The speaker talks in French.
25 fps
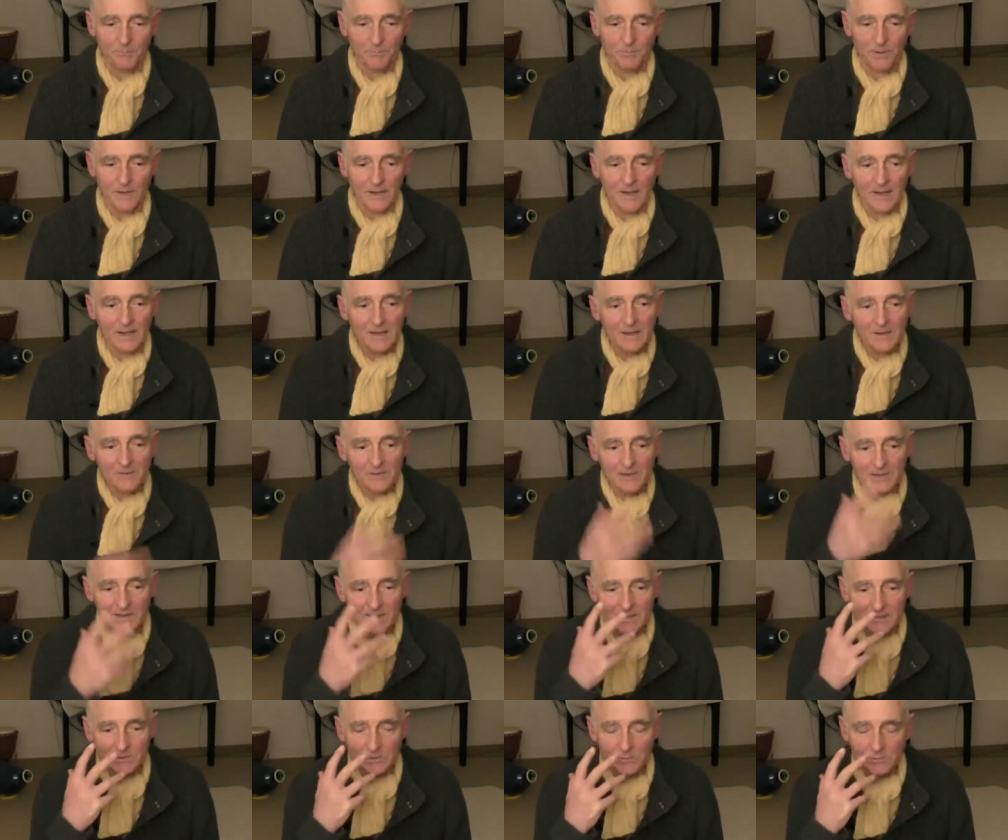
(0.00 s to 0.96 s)
Pareil
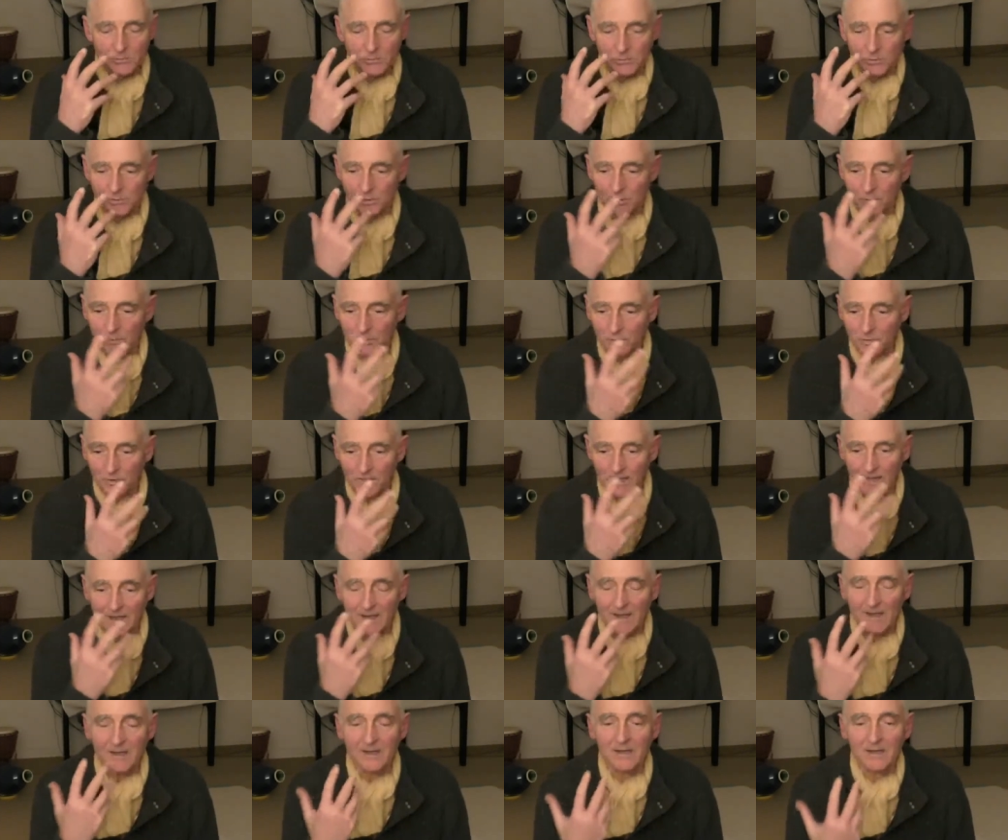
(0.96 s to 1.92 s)
avec la structure
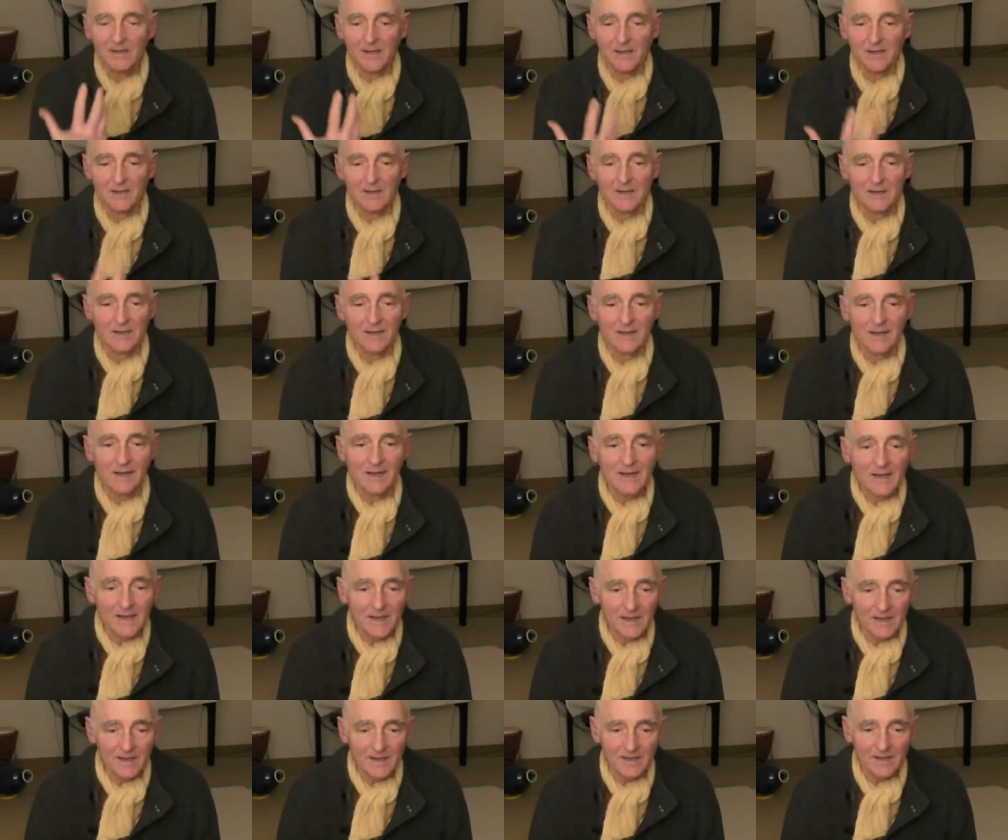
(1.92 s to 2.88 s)
oculaire qui est très
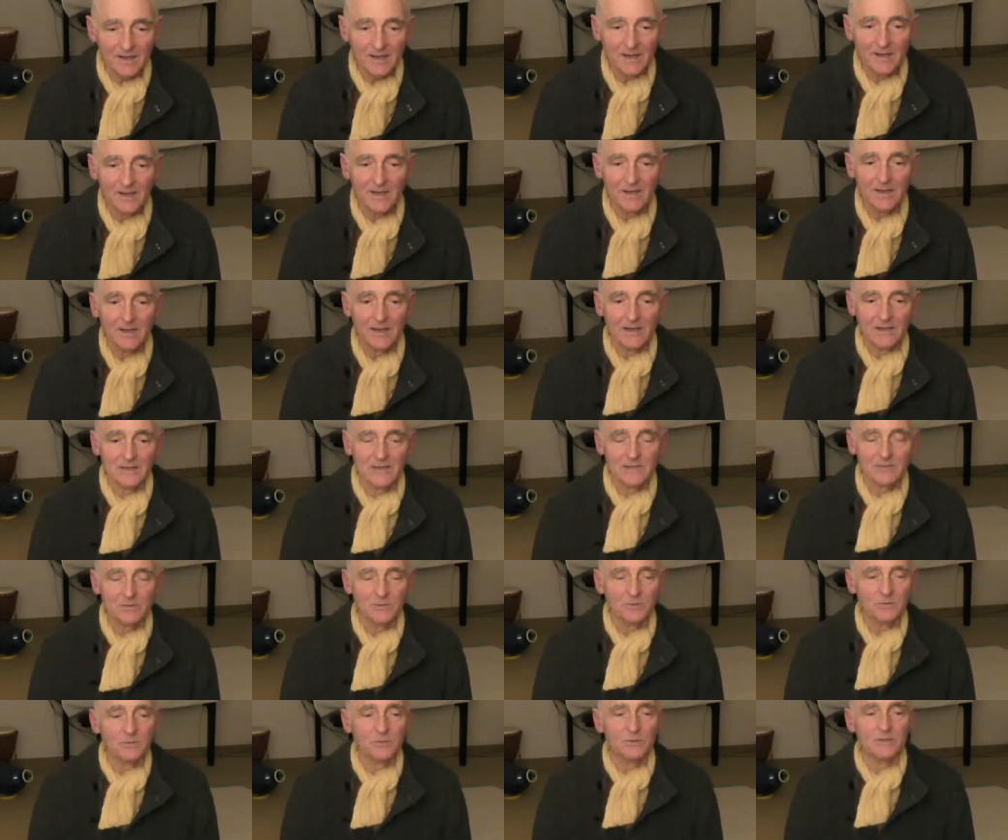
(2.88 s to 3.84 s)
liée à la
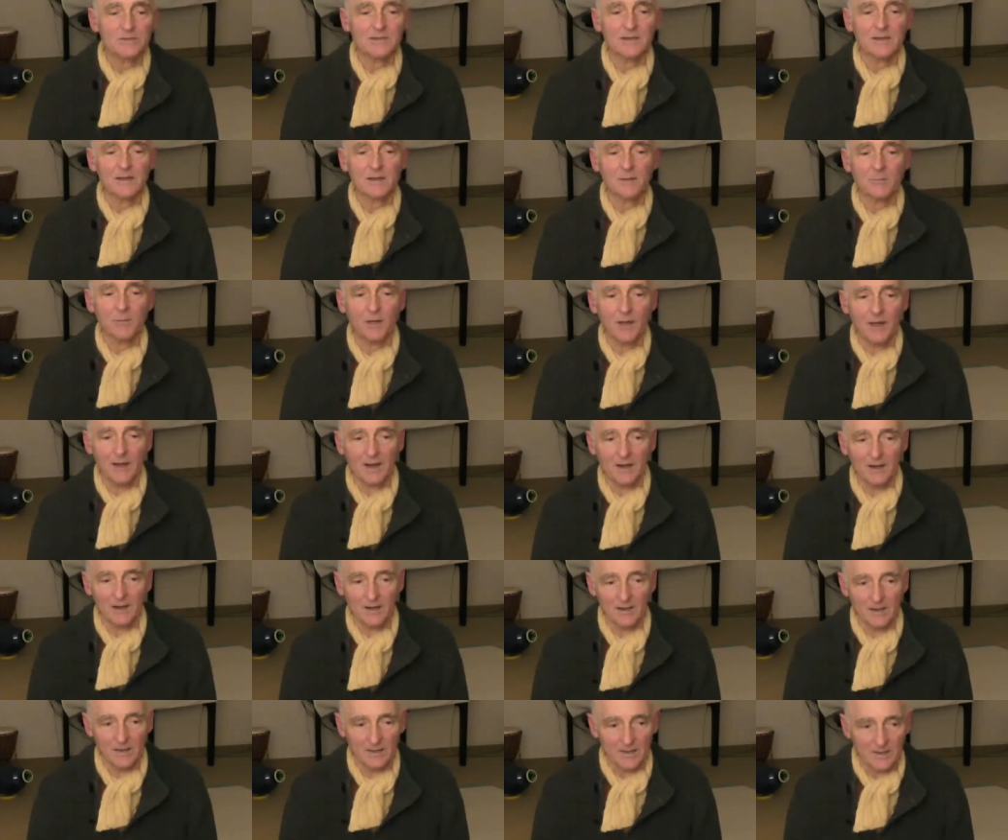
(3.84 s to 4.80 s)
structure
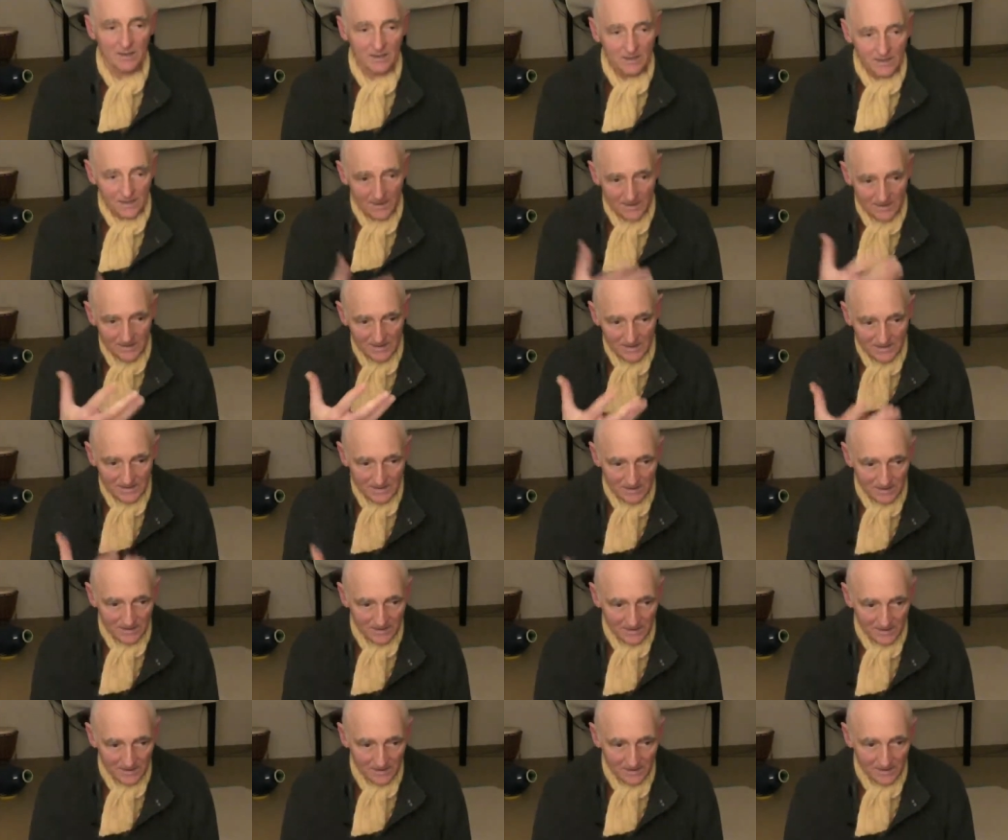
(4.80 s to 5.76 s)
cérébrale, la
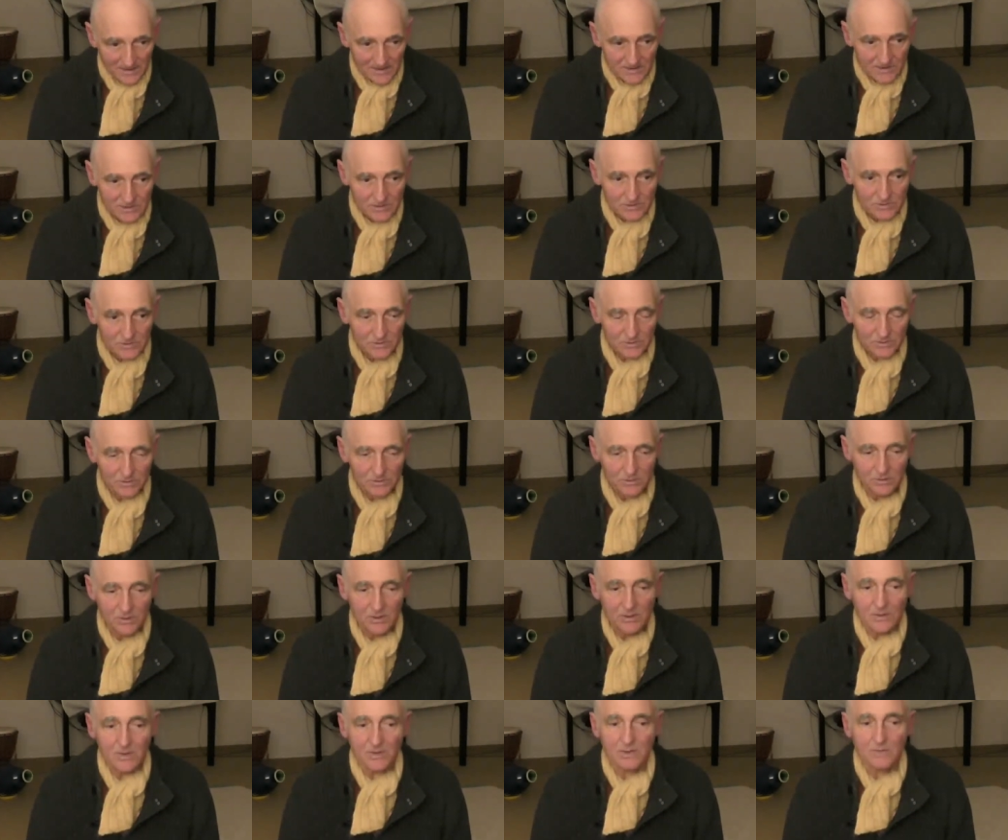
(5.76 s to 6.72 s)
laisser se
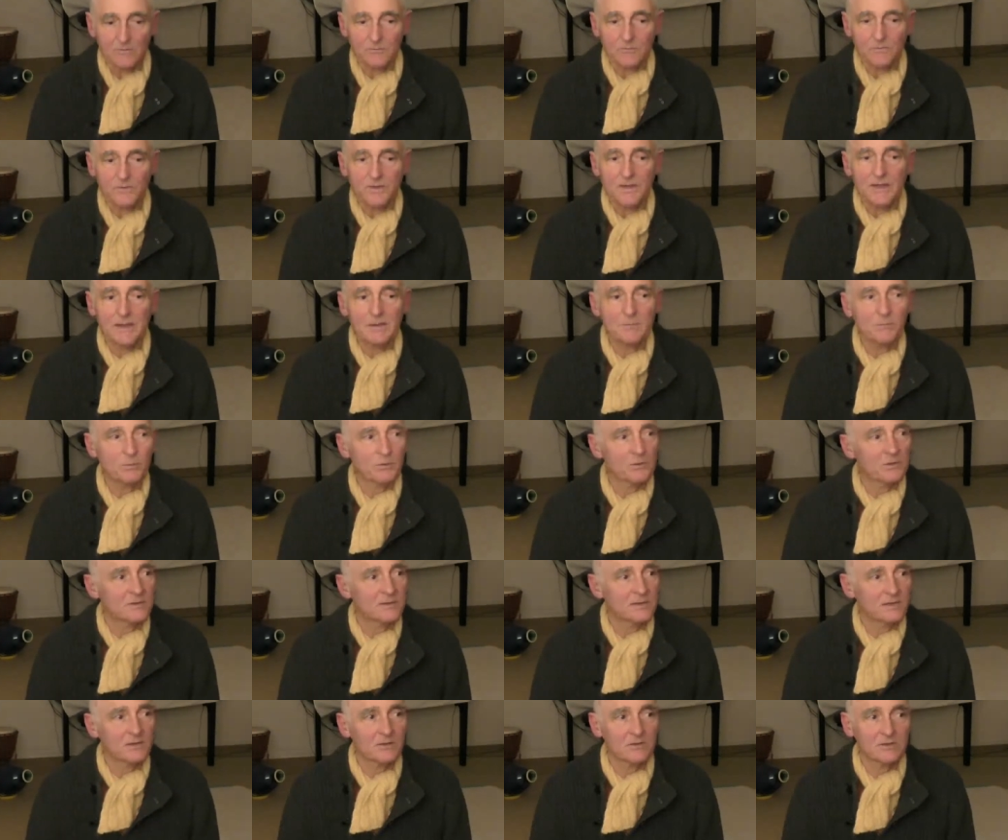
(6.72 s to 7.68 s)

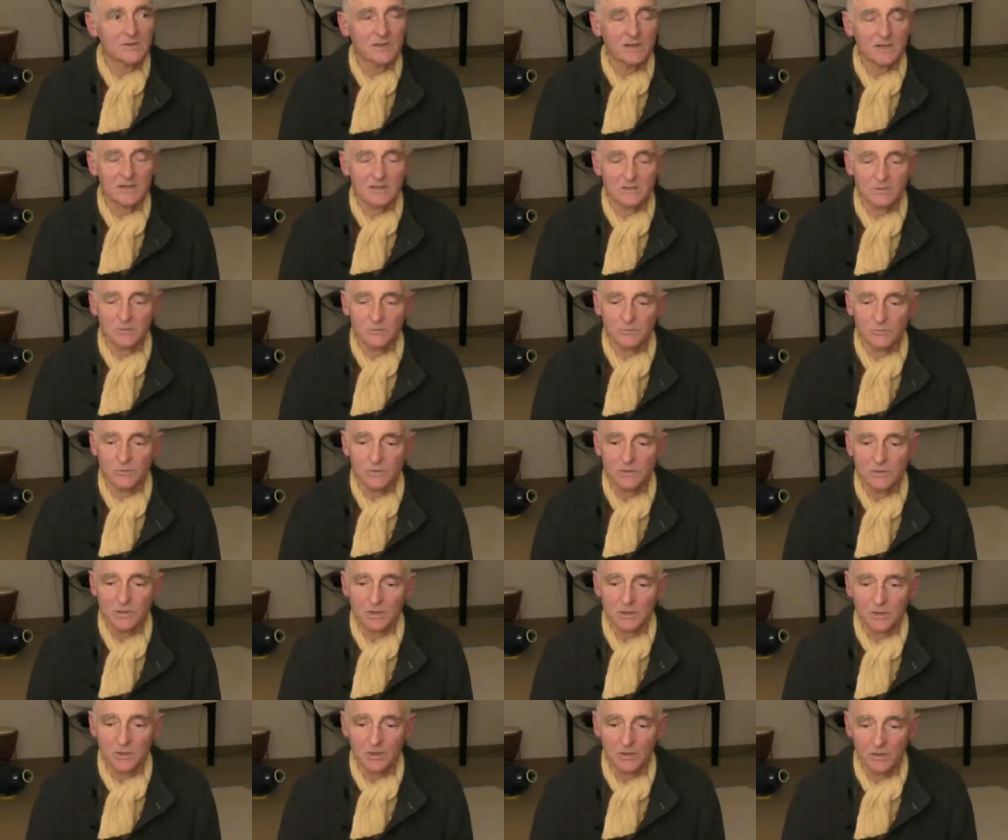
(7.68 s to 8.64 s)
déposer en direction du
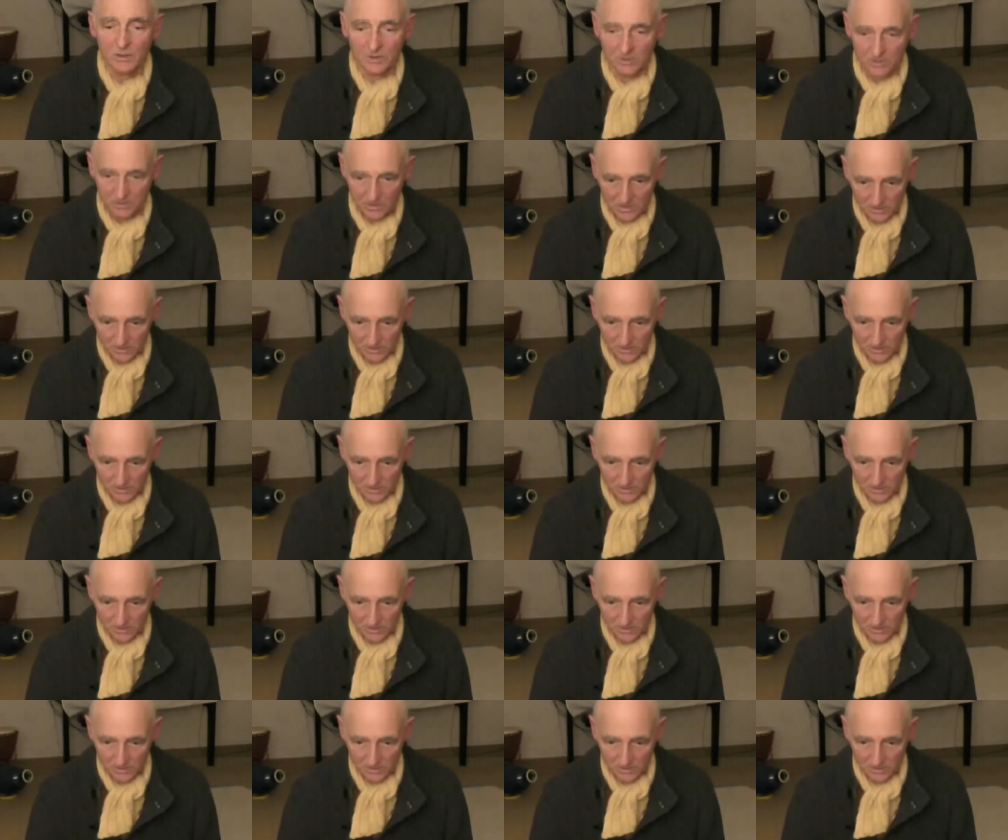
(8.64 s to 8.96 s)
sol,